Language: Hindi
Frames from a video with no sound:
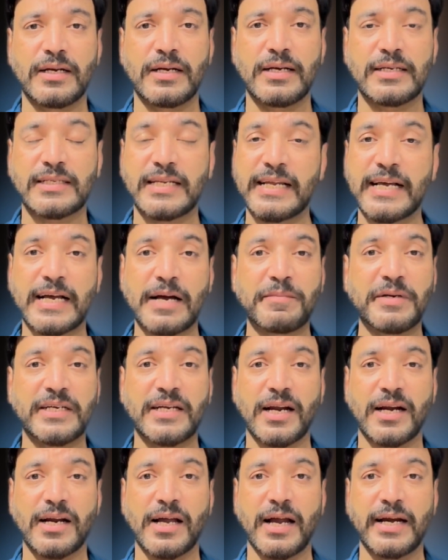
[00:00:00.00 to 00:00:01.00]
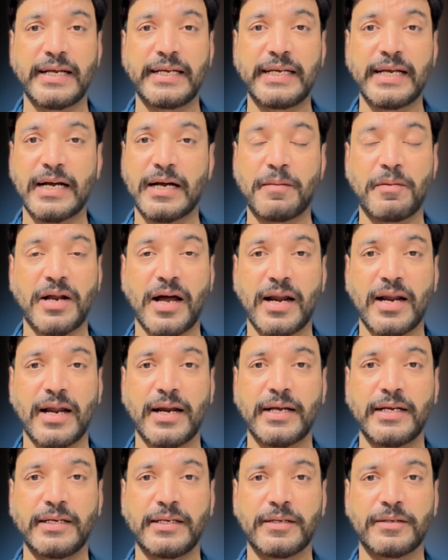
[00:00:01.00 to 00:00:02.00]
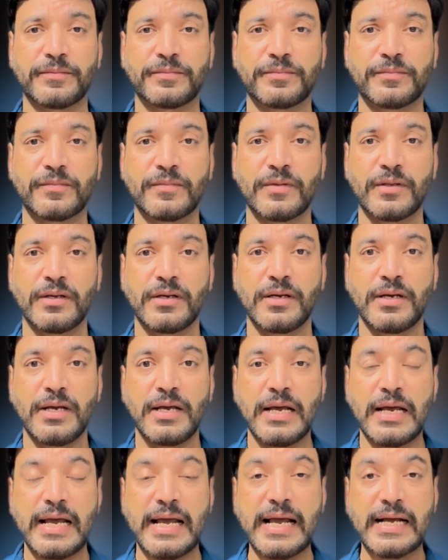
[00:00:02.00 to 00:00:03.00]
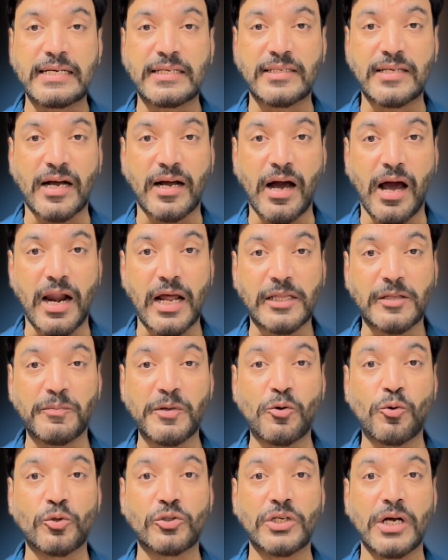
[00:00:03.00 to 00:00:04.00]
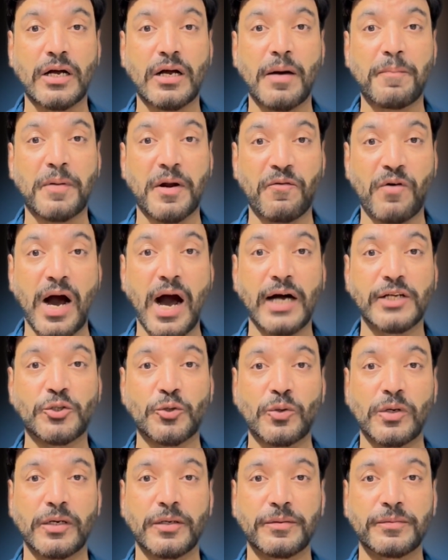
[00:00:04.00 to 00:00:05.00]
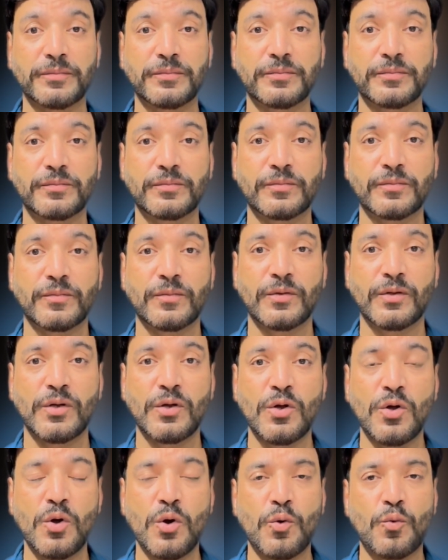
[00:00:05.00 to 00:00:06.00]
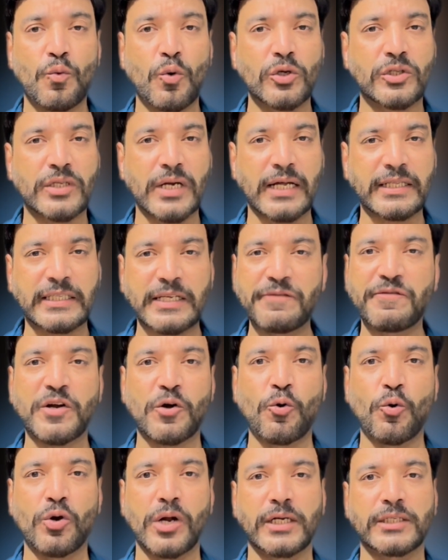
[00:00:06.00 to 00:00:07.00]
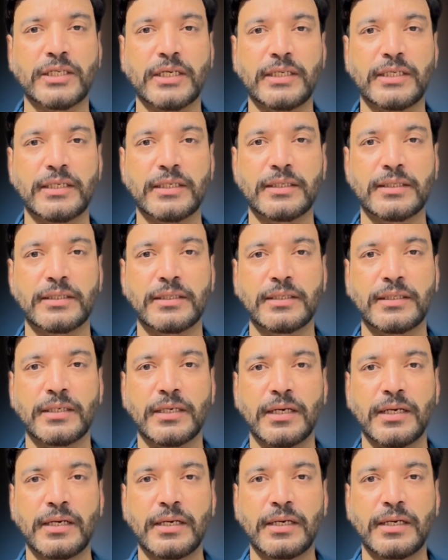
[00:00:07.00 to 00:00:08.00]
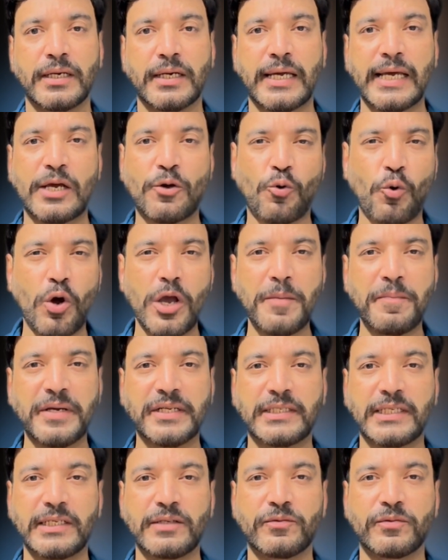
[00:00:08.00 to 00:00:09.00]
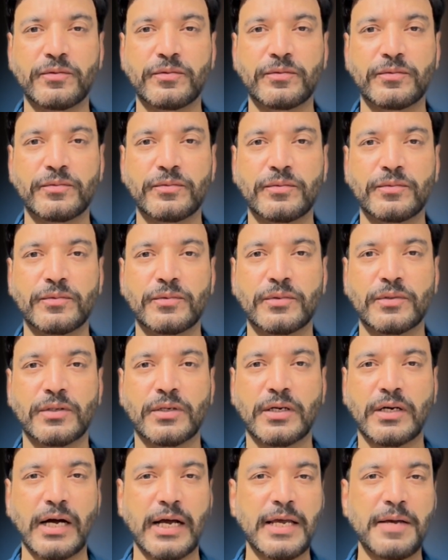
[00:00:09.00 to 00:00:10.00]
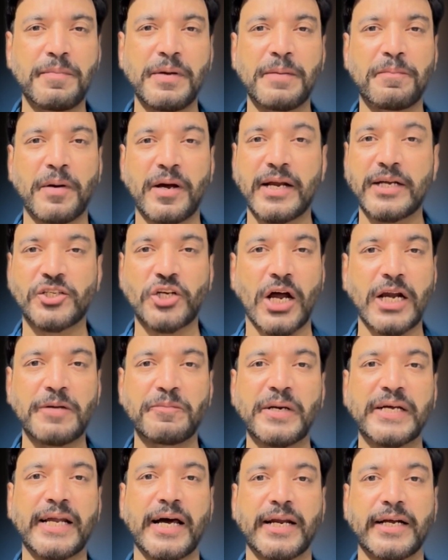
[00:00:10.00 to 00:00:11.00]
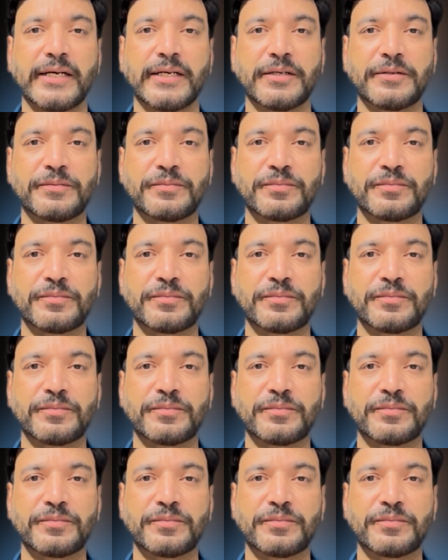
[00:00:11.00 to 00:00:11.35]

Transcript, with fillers: इसलिए कभी डरना नहीं है घबराना नहीं है एक सकारात्मक ऊर्जा का प्रवाह जो है वो इतना तीव्र होना चाहिए कि कोई भी जीव कहीं भी परेशानी में ना रहे